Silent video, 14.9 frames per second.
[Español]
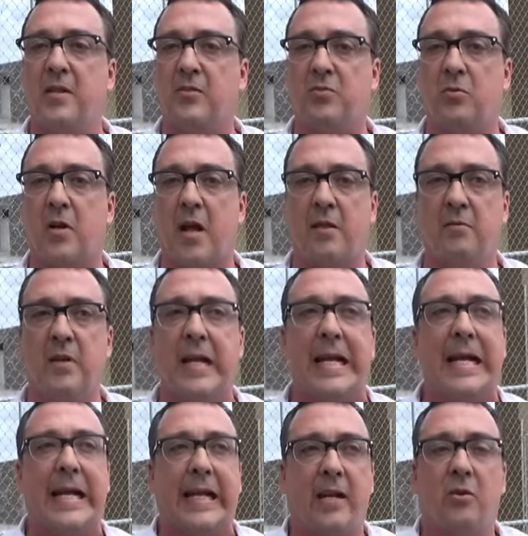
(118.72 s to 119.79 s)
ni su grado.
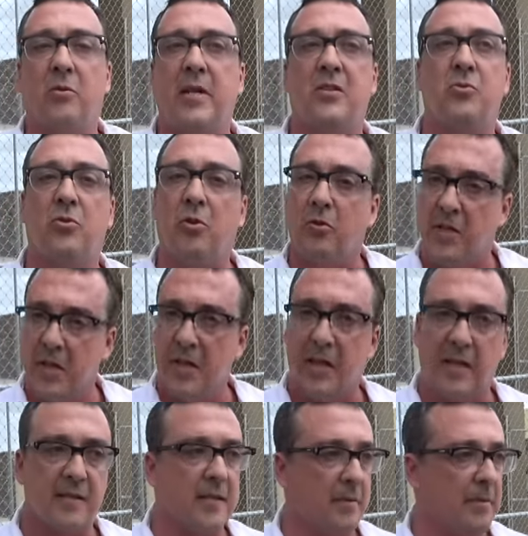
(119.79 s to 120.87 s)
Creo que esto lo tiene
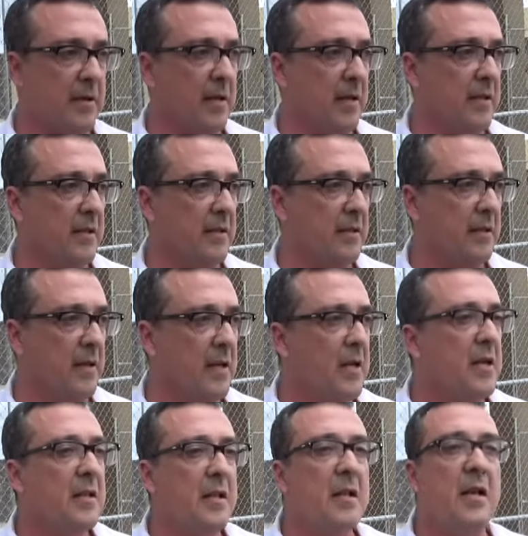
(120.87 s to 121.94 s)
que saber la gente.
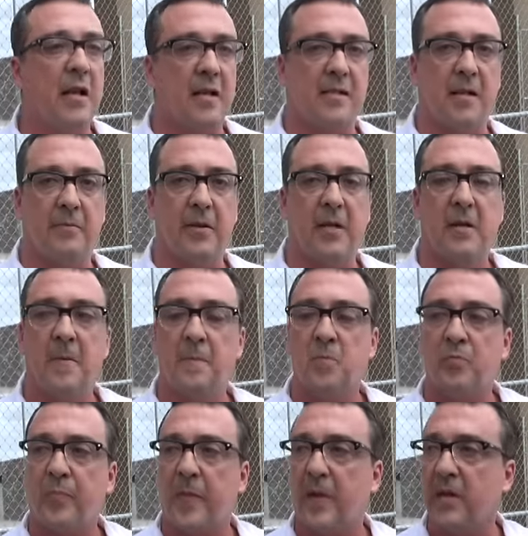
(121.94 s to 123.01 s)
tiene que saber
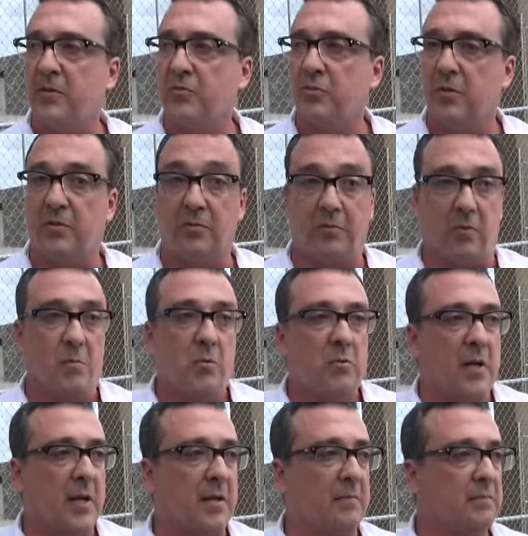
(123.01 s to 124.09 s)
que esto es como
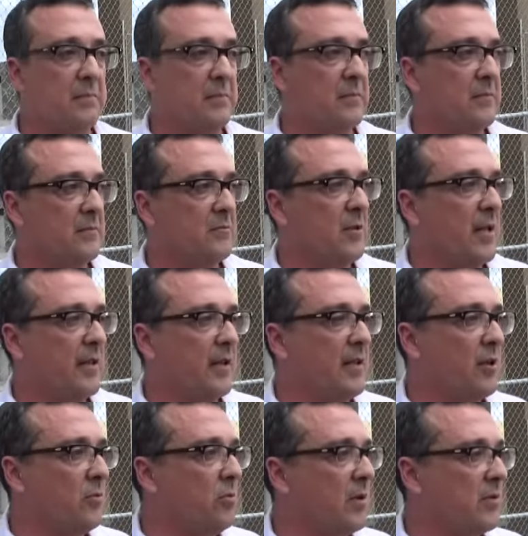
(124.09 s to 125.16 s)
una,
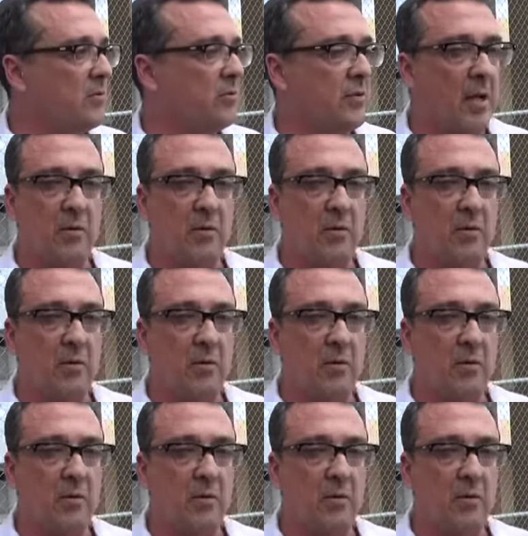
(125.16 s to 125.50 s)
dictadura, esto es